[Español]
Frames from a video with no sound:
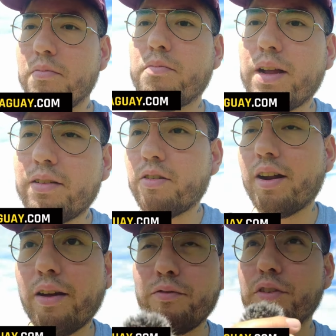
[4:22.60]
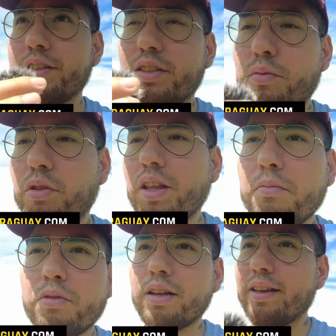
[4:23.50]
¿vale? Ojalá fuese
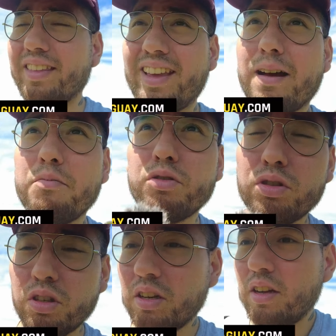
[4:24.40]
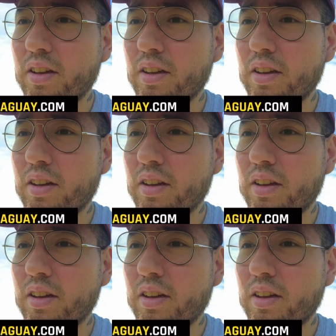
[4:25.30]
opcional porque, digamos,